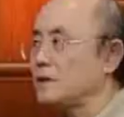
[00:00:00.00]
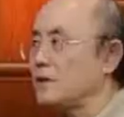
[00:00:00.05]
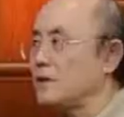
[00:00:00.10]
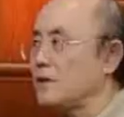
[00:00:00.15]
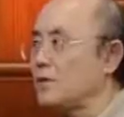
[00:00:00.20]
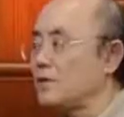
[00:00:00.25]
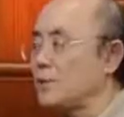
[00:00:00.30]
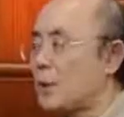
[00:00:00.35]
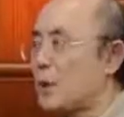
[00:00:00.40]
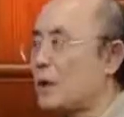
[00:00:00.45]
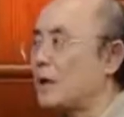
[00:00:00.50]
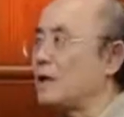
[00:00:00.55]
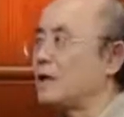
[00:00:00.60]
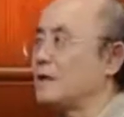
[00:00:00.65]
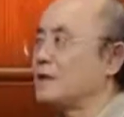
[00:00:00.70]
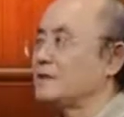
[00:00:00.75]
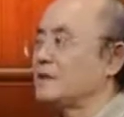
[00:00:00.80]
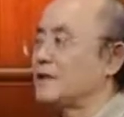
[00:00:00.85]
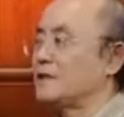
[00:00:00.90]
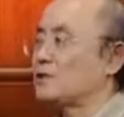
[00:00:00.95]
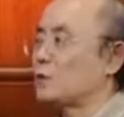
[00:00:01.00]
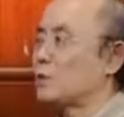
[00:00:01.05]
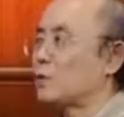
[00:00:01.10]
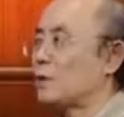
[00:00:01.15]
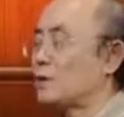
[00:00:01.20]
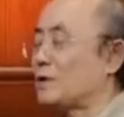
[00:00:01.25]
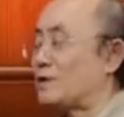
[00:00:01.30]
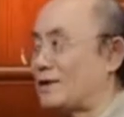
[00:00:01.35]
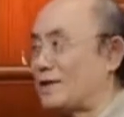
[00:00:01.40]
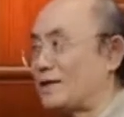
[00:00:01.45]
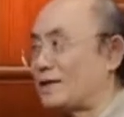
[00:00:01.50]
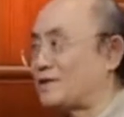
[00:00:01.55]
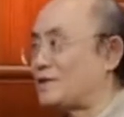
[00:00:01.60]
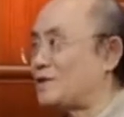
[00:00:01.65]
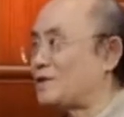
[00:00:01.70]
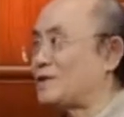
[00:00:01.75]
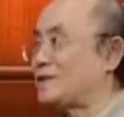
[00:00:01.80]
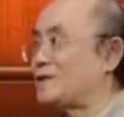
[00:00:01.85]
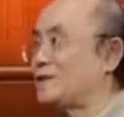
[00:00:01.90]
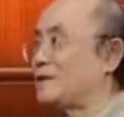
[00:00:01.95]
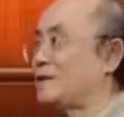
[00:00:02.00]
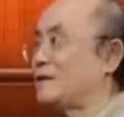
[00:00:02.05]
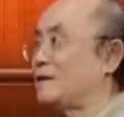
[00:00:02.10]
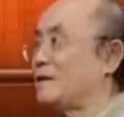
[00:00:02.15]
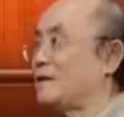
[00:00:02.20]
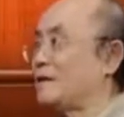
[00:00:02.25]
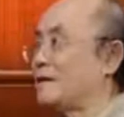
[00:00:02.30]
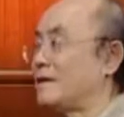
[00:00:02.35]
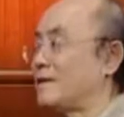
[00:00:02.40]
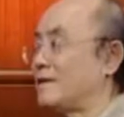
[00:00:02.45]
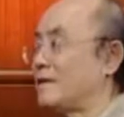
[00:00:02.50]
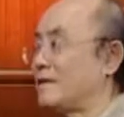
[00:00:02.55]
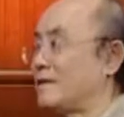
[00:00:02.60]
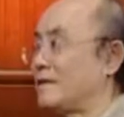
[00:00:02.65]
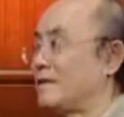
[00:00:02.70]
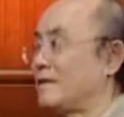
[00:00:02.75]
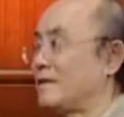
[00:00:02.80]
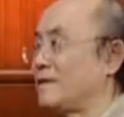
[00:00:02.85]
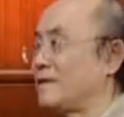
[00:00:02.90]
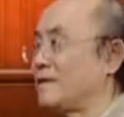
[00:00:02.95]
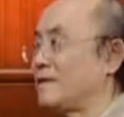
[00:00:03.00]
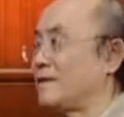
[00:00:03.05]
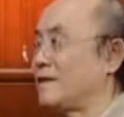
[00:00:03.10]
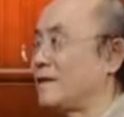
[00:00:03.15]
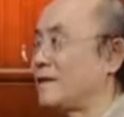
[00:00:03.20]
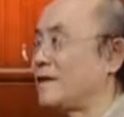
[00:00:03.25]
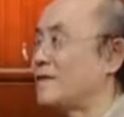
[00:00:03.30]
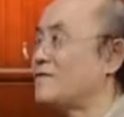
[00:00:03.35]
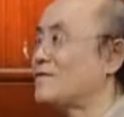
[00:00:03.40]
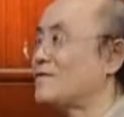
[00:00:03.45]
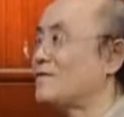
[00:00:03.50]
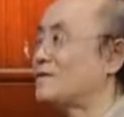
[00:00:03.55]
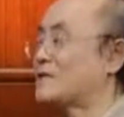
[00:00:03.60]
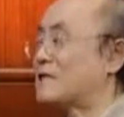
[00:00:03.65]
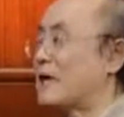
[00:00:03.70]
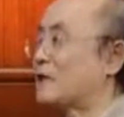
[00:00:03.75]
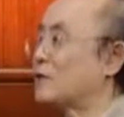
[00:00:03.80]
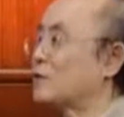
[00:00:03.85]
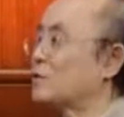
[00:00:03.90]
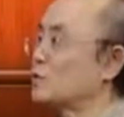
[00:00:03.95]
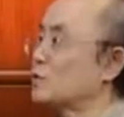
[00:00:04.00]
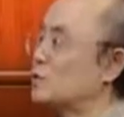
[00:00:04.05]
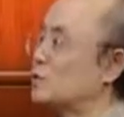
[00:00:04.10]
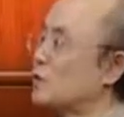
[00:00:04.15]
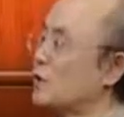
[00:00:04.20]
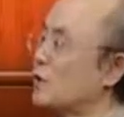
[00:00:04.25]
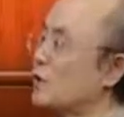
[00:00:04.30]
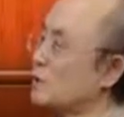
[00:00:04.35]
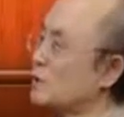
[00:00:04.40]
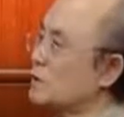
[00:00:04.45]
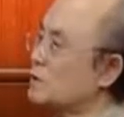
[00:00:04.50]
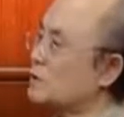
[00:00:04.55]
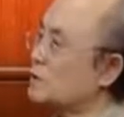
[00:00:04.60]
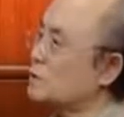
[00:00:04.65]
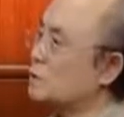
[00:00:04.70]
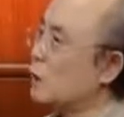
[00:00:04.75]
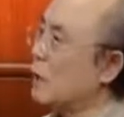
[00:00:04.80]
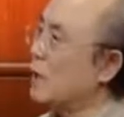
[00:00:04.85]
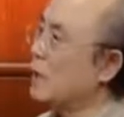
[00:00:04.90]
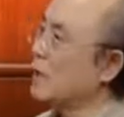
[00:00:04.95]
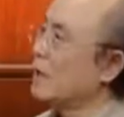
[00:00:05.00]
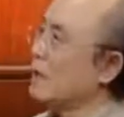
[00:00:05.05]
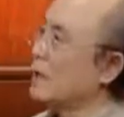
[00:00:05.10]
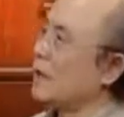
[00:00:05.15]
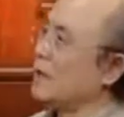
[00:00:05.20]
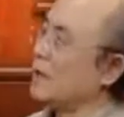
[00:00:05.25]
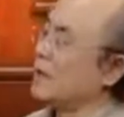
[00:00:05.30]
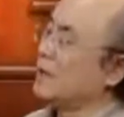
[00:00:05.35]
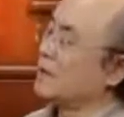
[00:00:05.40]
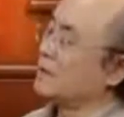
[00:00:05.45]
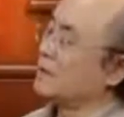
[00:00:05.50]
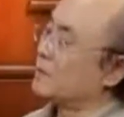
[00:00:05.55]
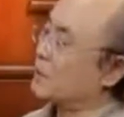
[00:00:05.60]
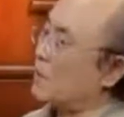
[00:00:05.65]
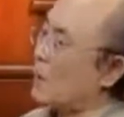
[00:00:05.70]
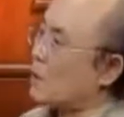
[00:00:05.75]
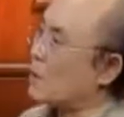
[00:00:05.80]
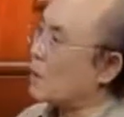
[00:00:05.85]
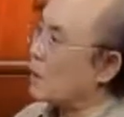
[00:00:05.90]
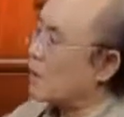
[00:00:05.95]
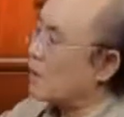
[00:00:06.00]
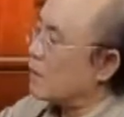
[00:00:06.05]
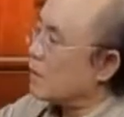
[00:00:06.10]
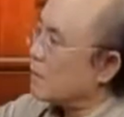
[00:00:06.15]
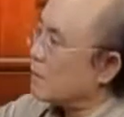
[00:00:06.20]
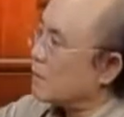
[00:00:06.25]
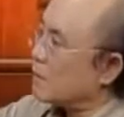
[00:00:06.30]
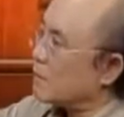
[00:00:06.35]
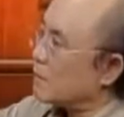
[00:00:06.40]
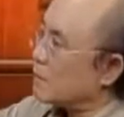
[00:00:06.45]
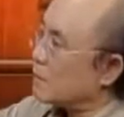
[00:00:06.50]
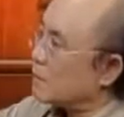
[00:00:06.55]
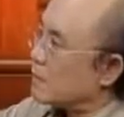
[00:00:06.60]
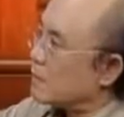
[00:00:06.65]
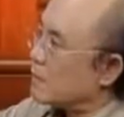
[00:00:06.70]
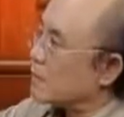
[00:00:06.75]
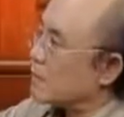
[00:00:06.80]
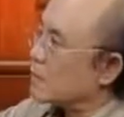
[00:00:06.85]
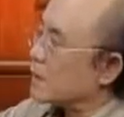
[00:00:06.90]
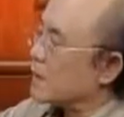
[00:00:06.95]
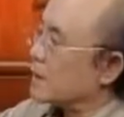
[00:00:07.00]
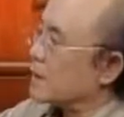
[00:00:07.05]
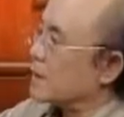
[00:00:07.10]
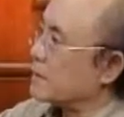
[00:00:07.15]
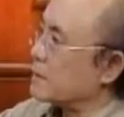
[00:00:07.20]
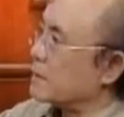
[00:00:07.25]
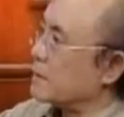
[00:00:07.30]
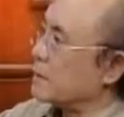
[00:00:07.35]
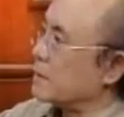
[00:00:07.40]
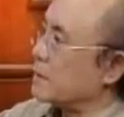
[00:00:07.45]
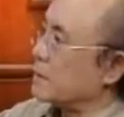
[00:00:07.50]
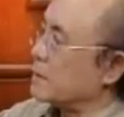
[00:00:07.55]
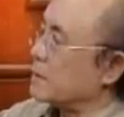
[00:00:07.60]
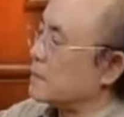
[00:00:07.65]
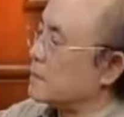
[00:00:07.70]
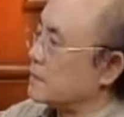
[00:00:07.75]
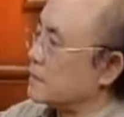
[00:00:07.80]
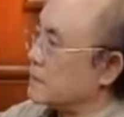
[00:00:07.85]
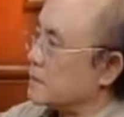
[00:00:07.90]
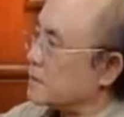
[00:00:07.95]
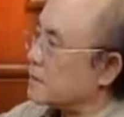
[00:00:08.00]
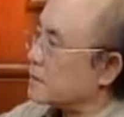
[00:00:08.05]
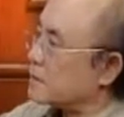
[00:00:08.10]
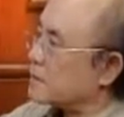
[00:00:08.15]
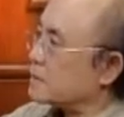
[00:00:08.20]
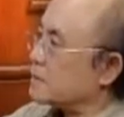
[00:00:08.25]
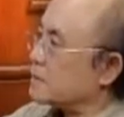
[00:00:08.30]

行音乐在中国也是一个很复杂的故事，所以我就是说，呃，包括那个。